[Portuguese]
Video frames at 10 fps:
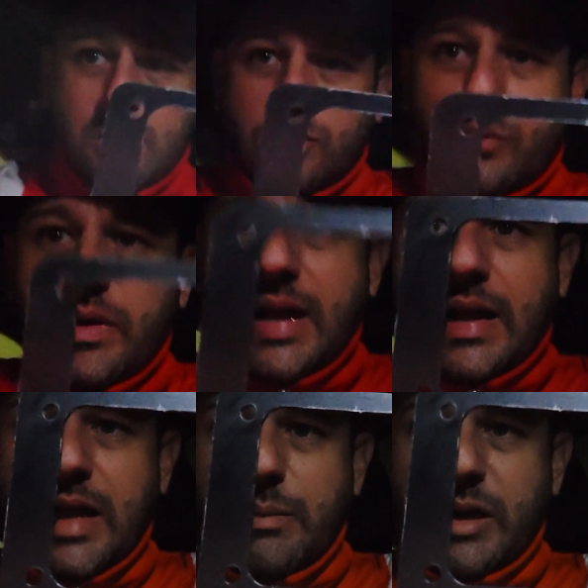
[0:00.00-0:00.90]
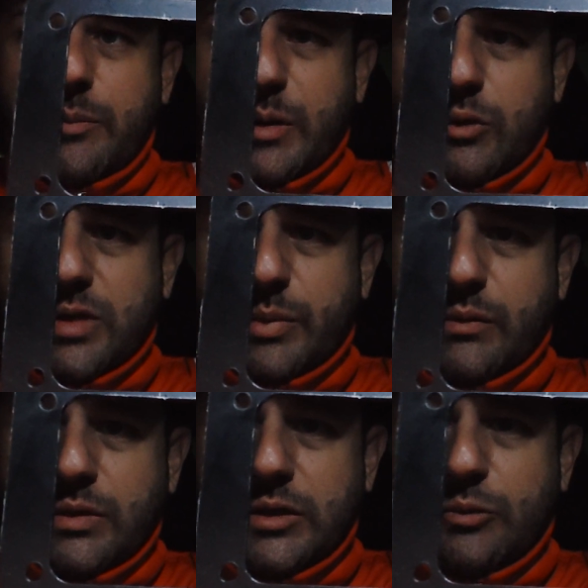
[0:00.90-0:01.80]
Vou virar a câmera aqui para mostrar para
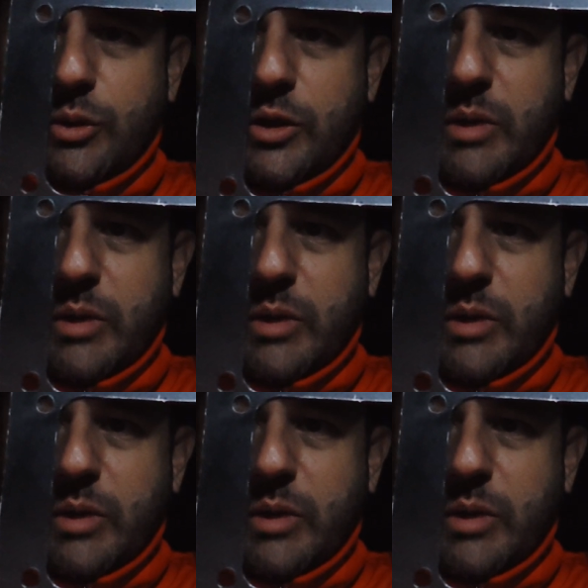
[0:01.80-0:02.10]
vocês um pouquinho